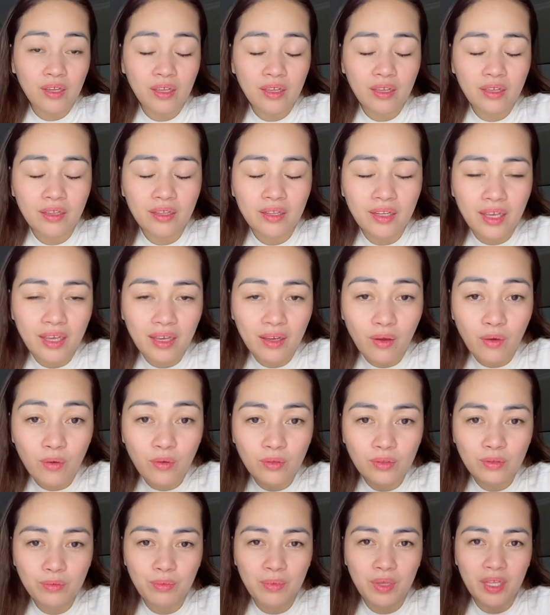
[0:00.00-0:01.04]
anang
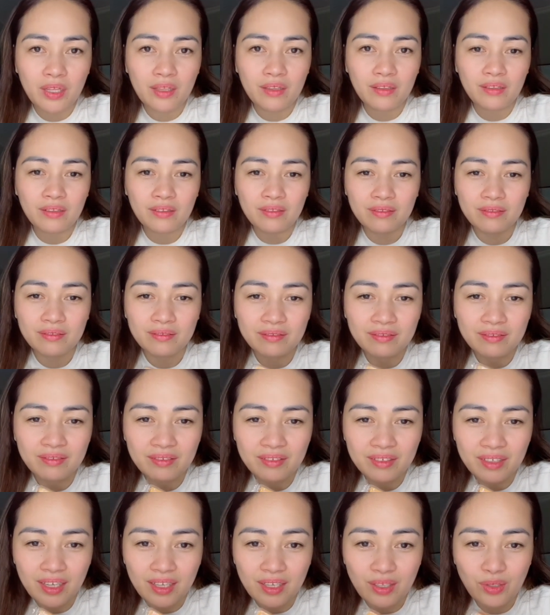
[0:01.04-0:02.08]
oatmeal
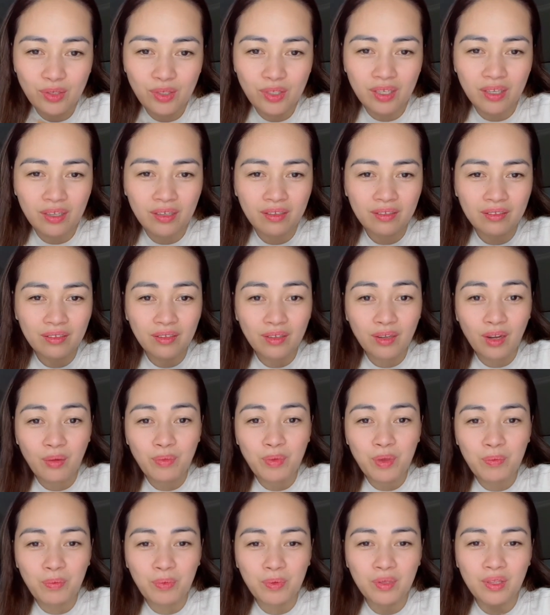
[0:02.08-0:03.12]
kani siya
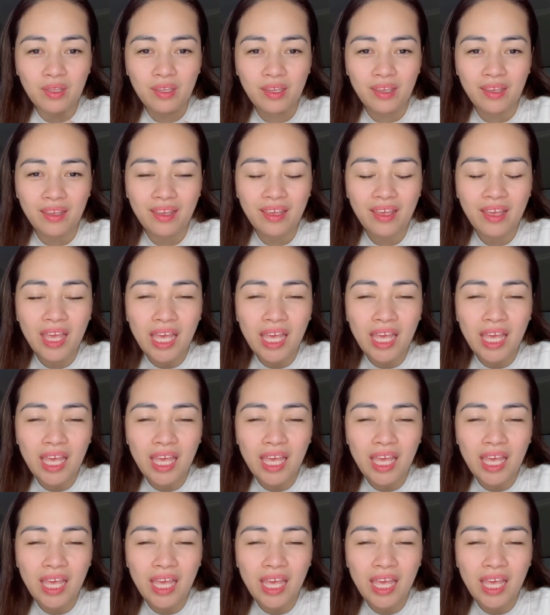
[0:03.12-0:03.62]
grabe pud ni